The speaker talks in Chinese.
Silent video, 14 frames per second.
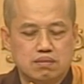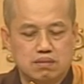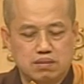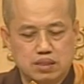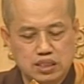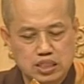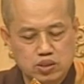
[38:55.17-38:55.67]

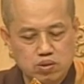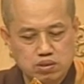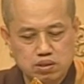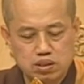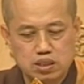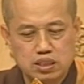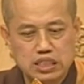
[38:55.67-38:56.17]
这些就
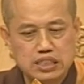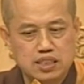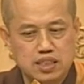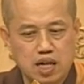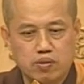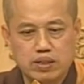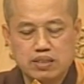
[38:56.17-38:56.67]
是你
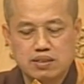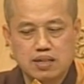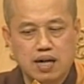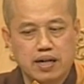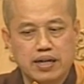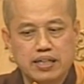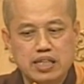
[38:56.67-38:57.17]
教理
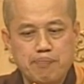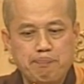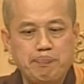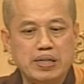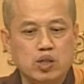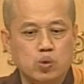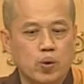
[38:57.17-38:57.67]
上呢，你
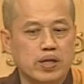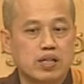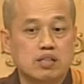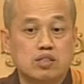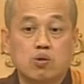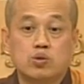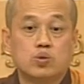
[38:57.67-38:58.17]
比对
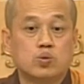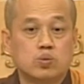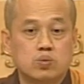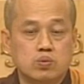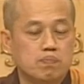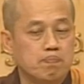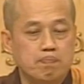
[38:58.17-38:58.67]
的时候是
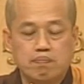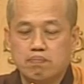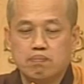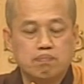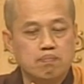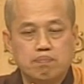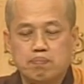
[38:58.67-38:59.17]

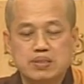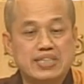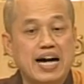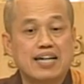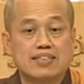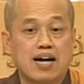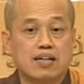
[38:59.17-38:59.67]
不
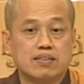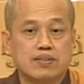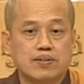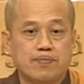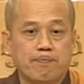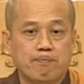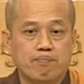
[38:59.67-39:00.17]
恰当的。